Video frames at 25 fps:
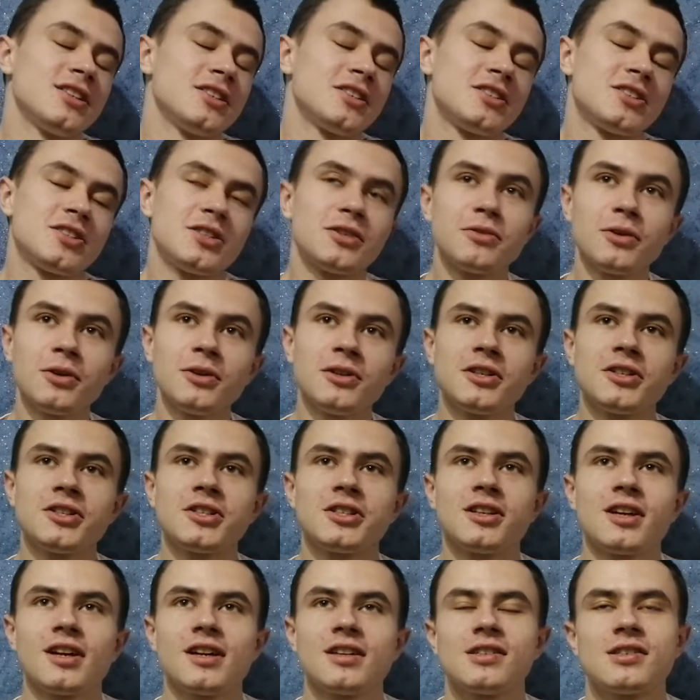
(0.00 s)
С чего
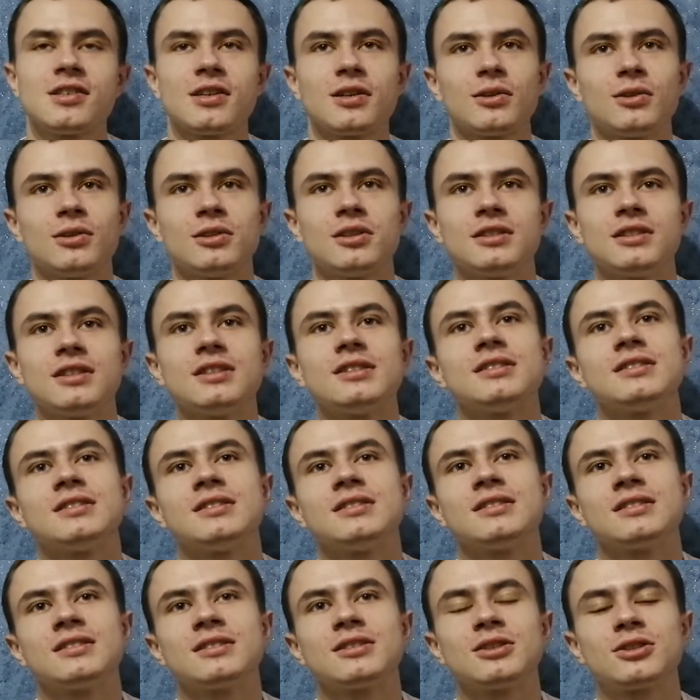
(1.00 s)
начинается Родина?
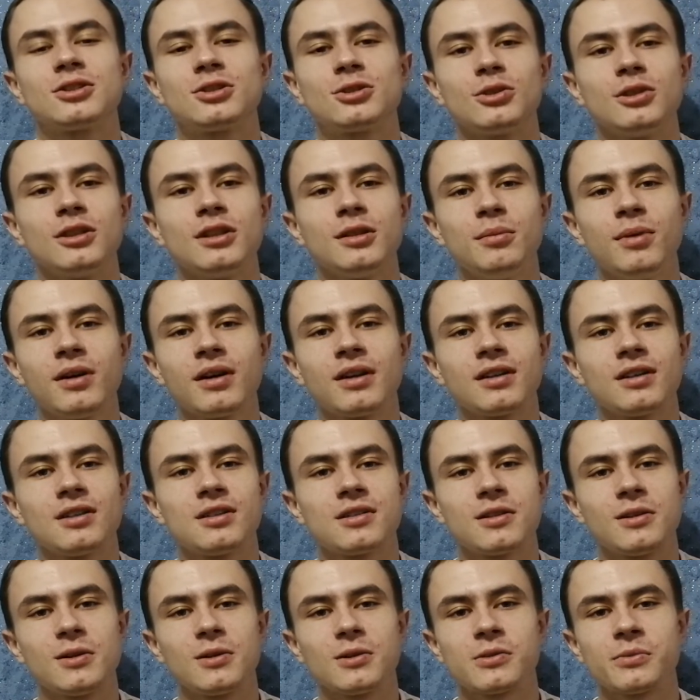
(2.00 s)
С улыбок и
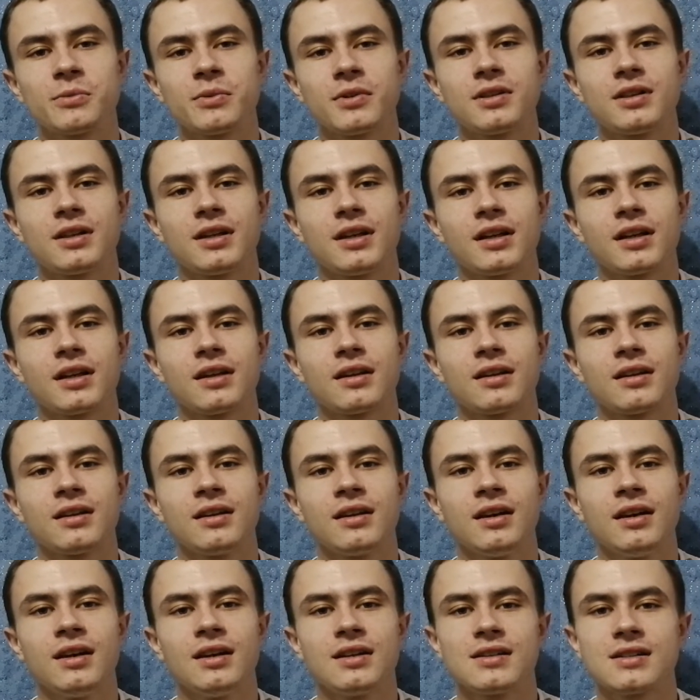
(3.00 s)
слез матерей.
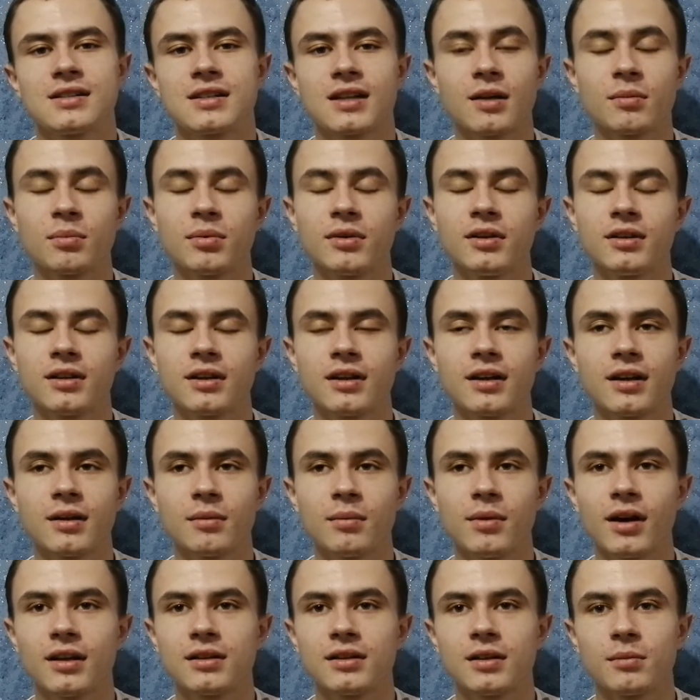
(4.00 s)
С тропинки
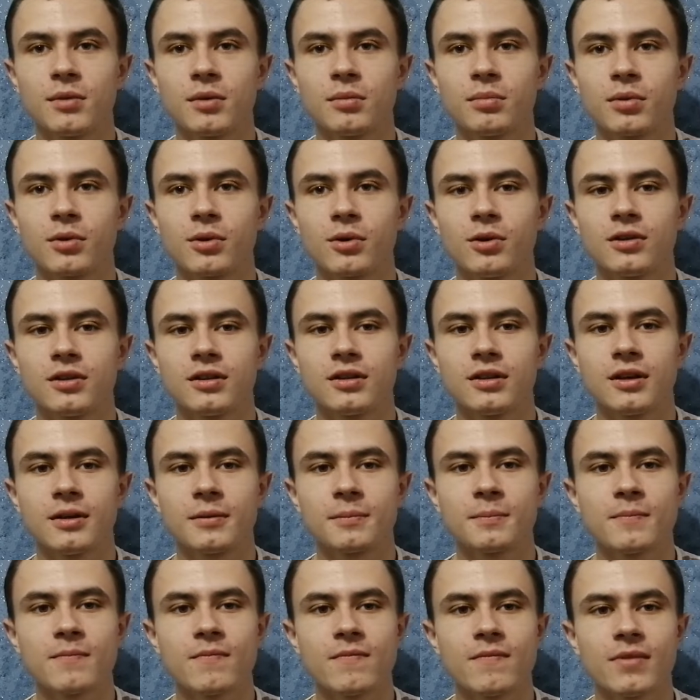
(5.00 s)
ребятами пройдена
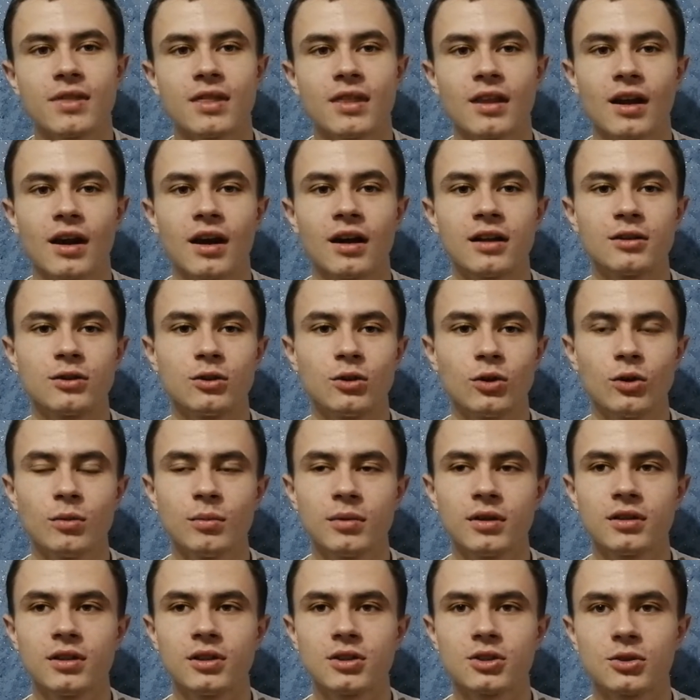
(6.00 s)
От
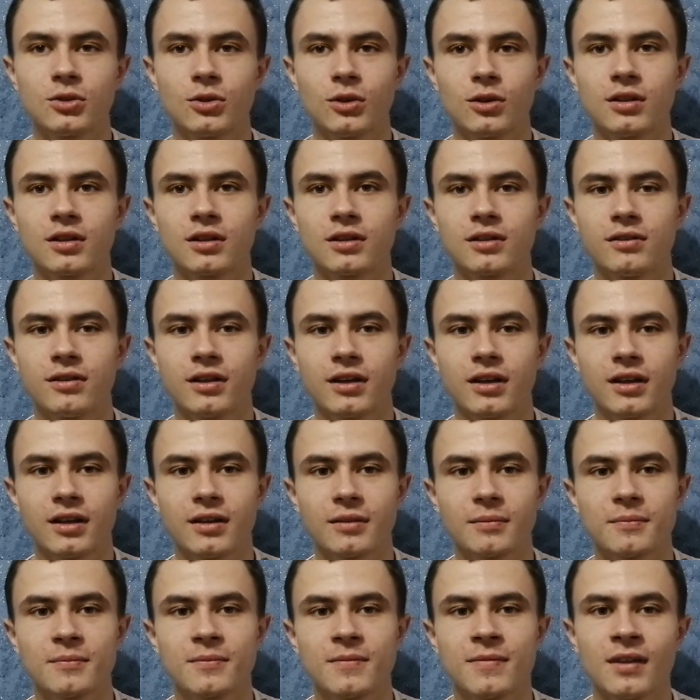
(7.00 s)
дома до школьных
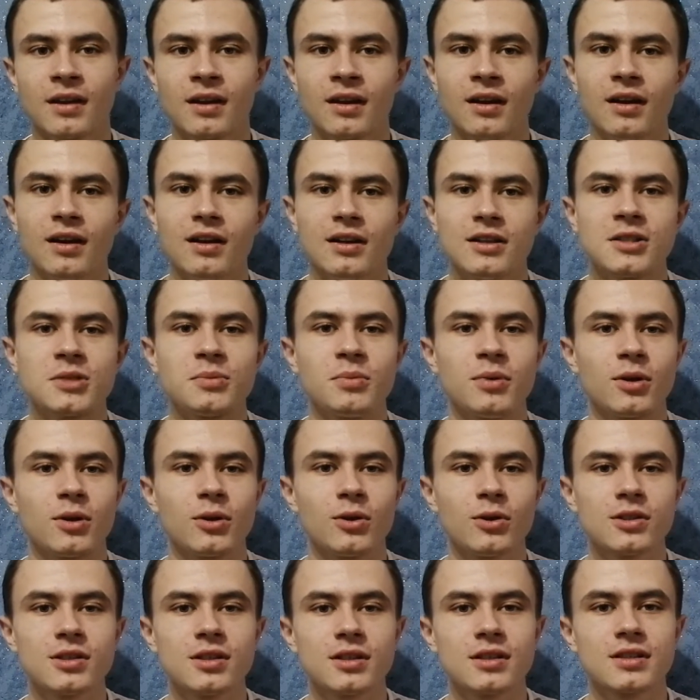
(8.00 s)
дверей. С
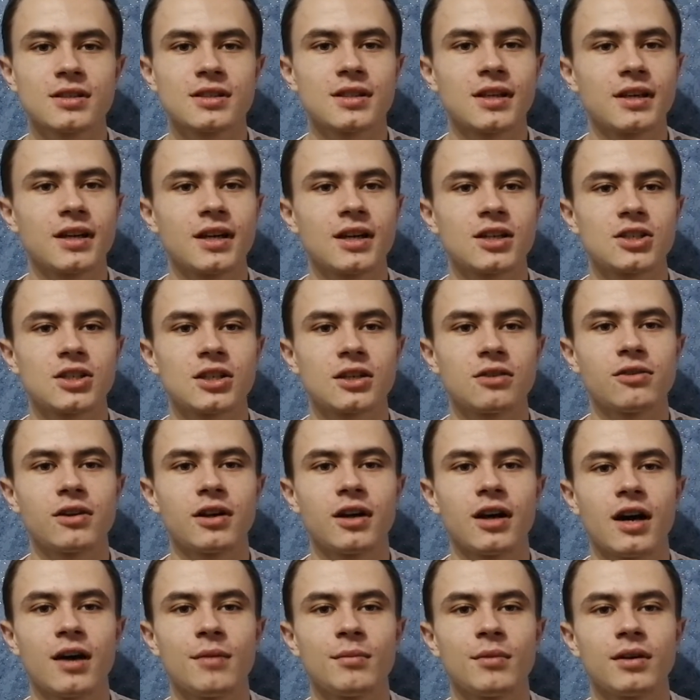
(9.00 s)
березок, стоящих
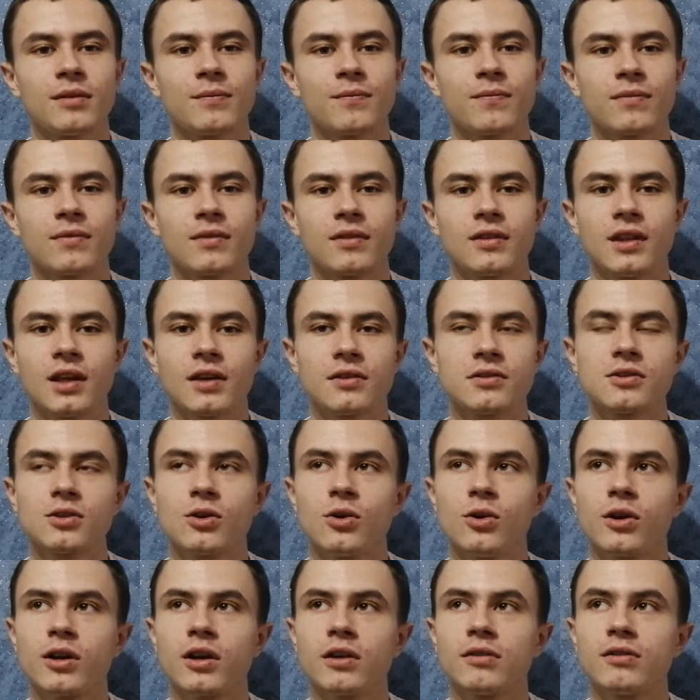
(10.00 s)
веками, На
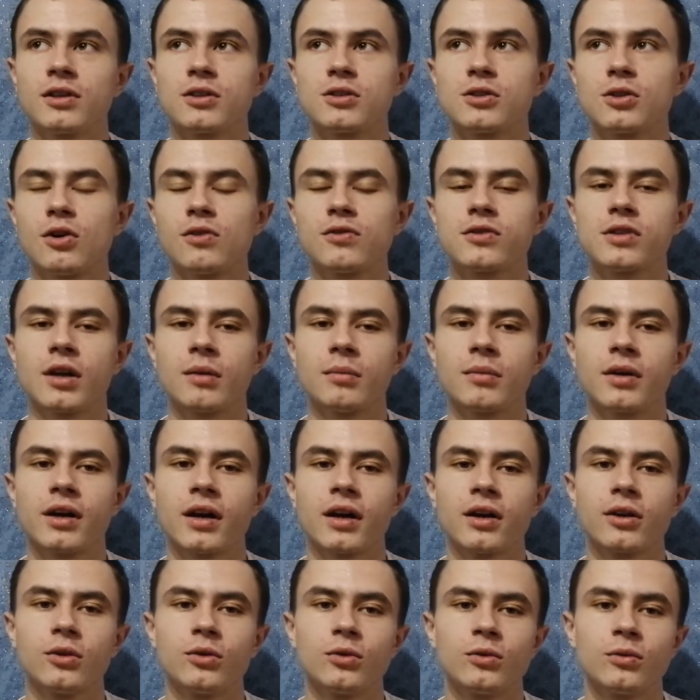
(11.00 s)
взгоре в отцовском
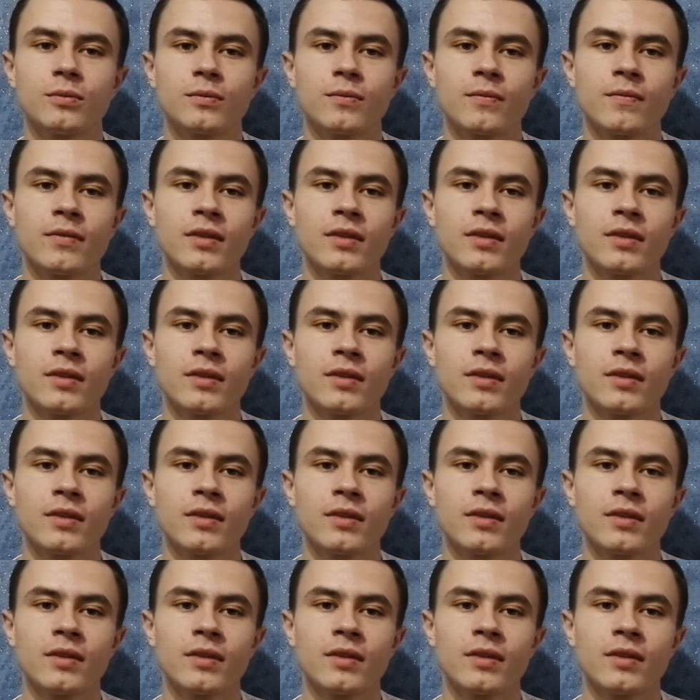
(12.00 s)
краю.